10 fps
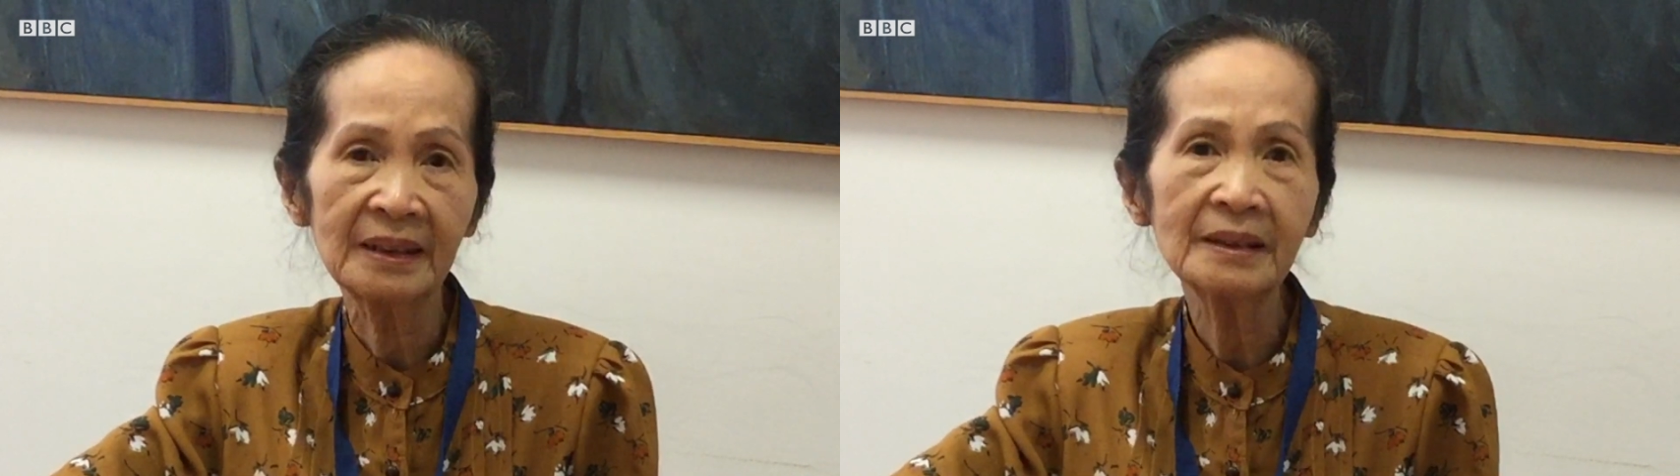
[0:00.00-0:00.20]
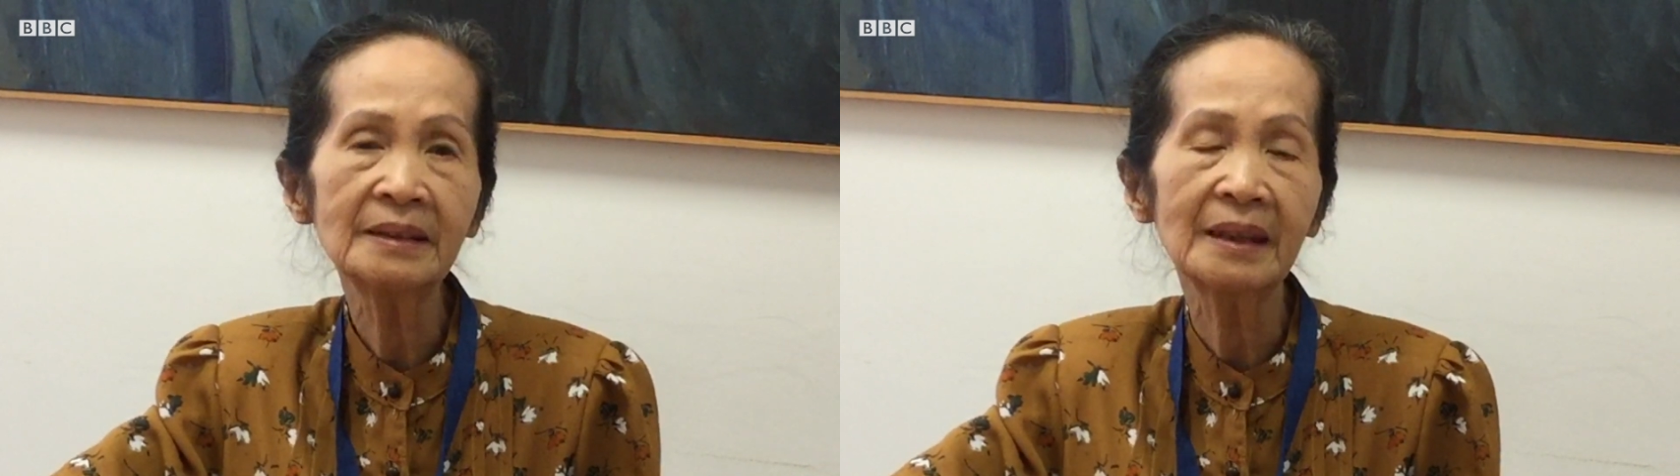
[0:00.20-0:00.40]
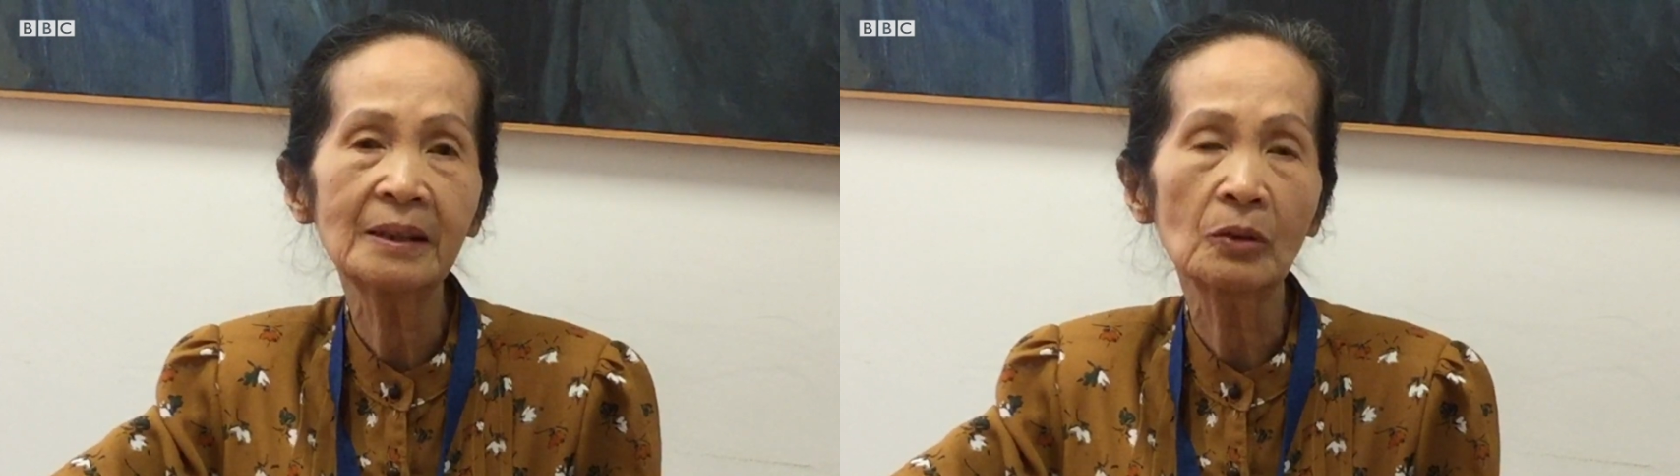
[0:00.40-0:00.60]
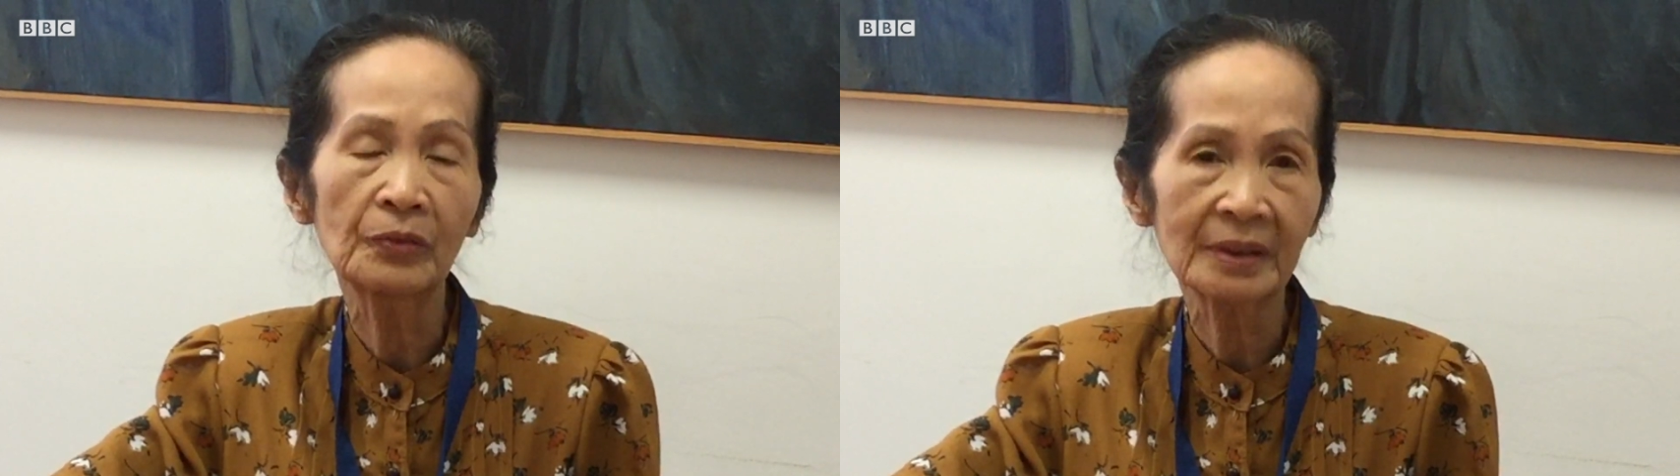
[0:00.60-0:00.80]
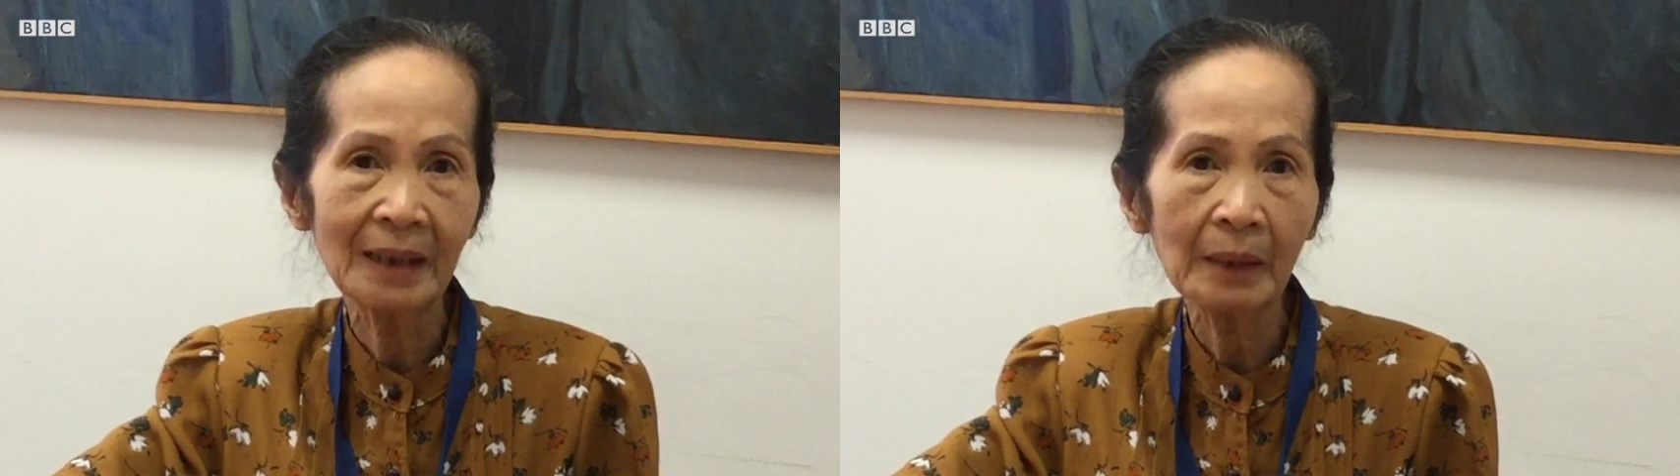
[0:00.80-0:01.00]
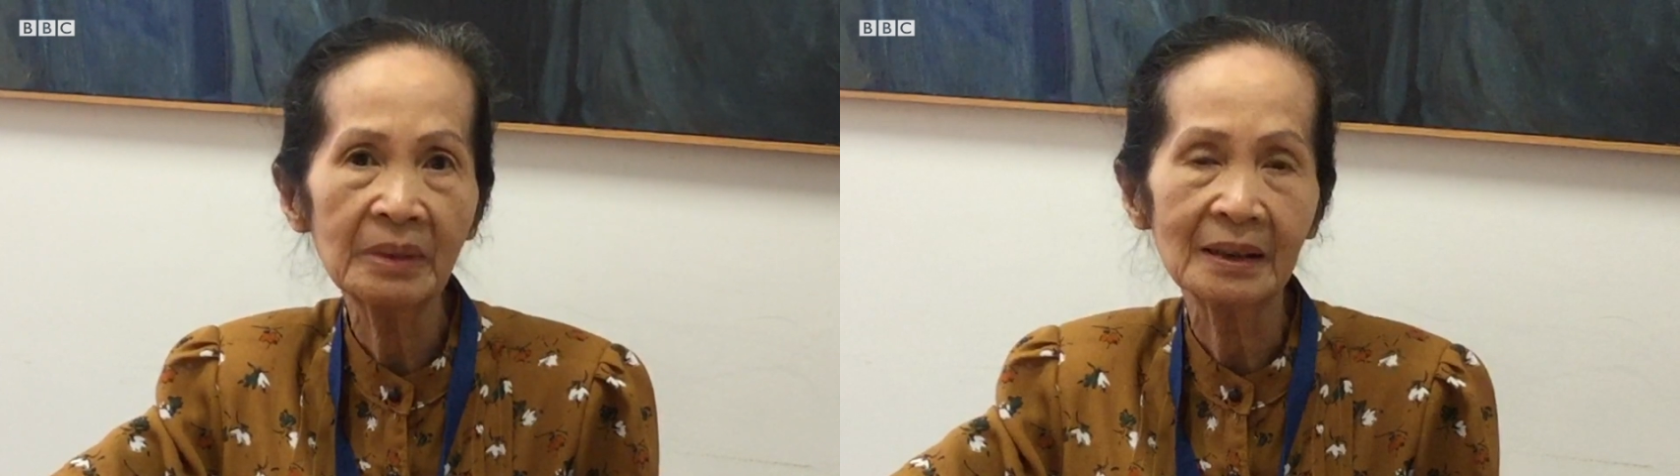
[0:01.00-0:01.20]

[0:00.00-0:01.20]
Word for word: chế kinh tế của Việt Nam